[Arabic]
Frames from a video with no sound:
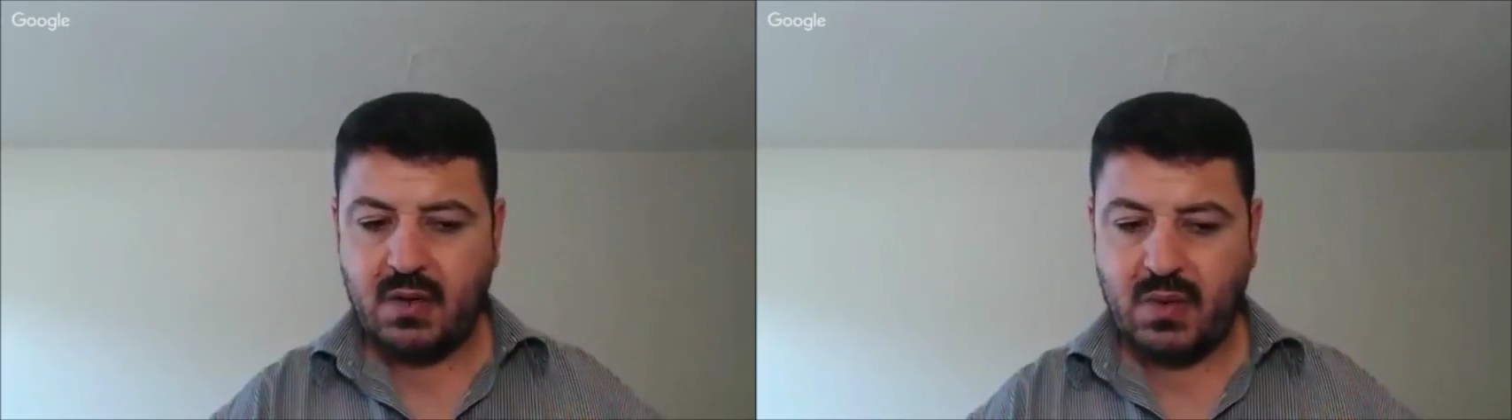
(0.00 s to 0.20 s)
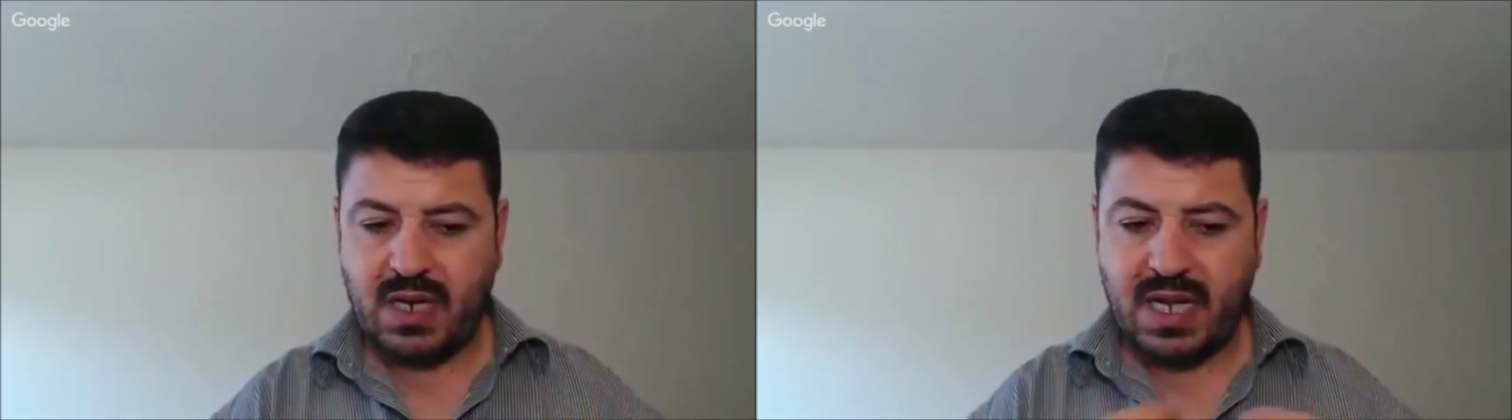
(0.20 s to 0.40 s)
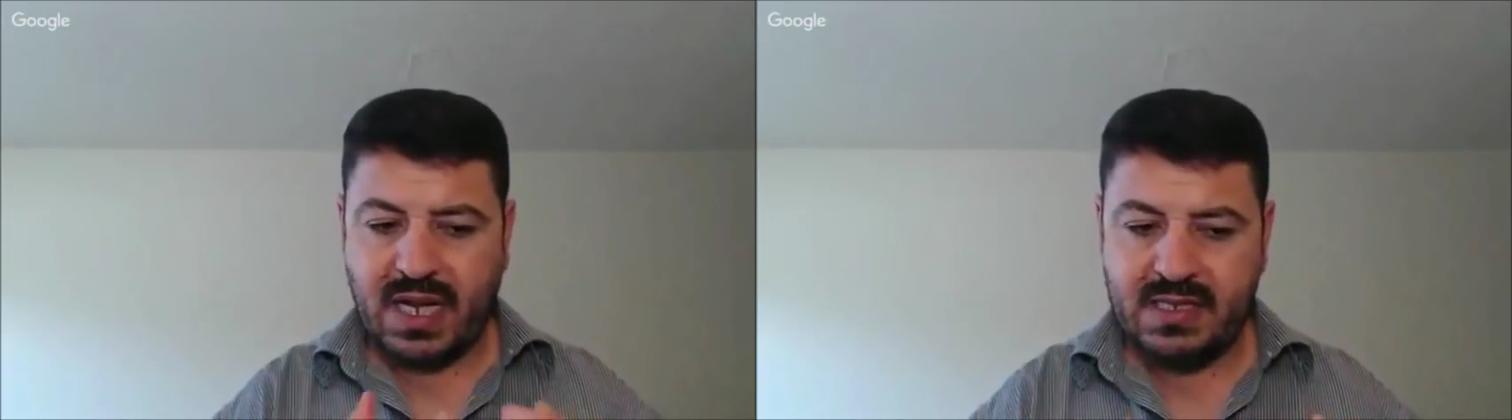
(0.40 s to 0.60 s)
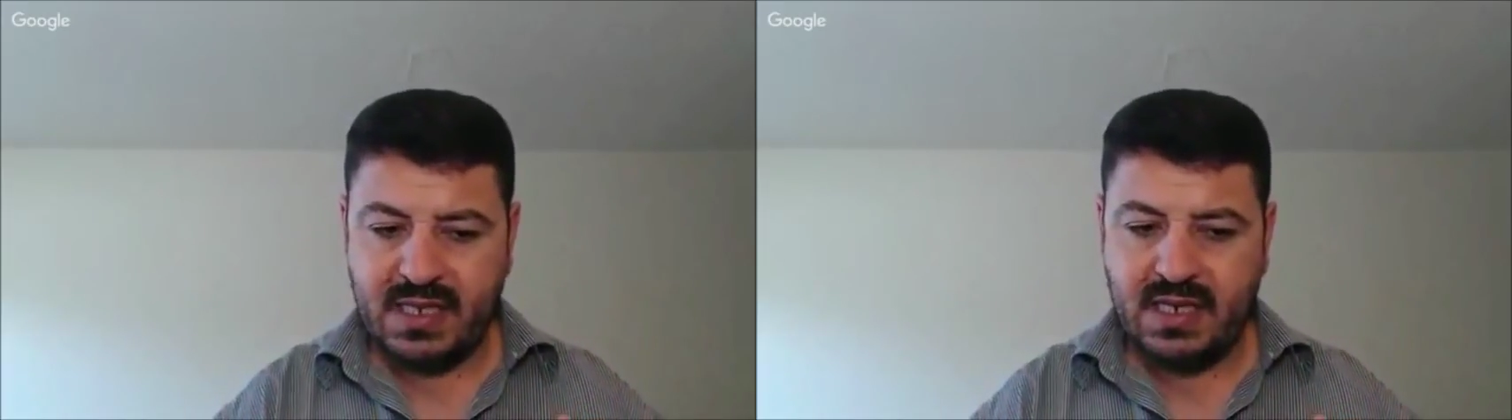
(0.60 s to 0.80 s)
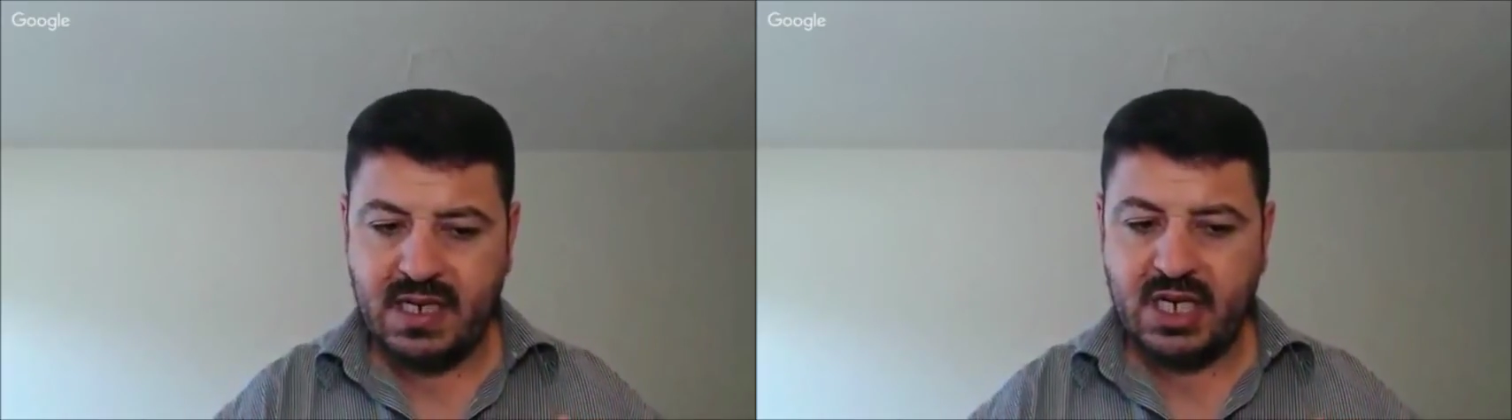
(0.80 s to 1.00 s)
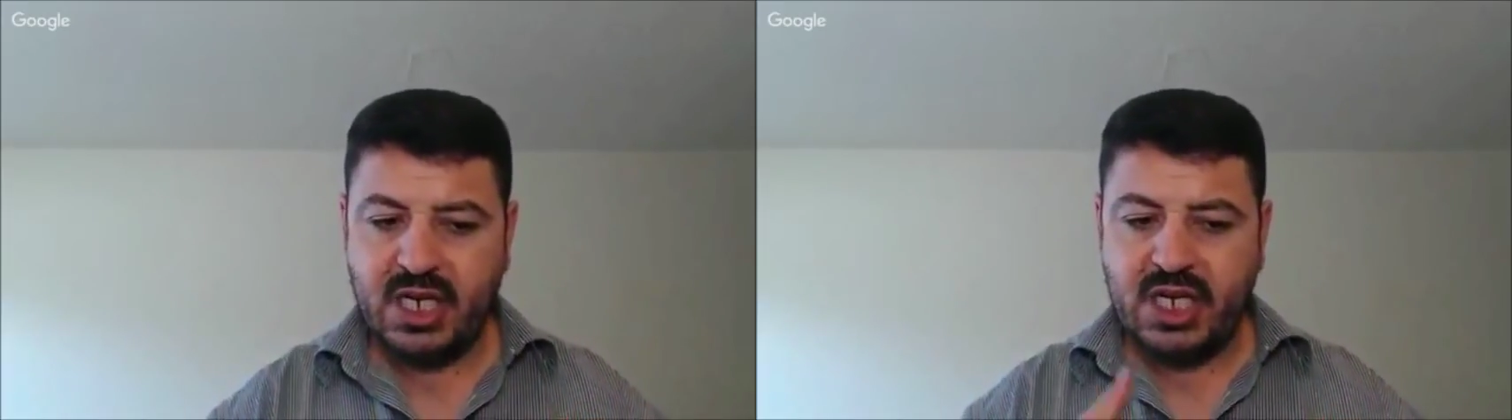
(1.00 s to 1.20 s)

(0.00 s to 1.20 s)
والعدل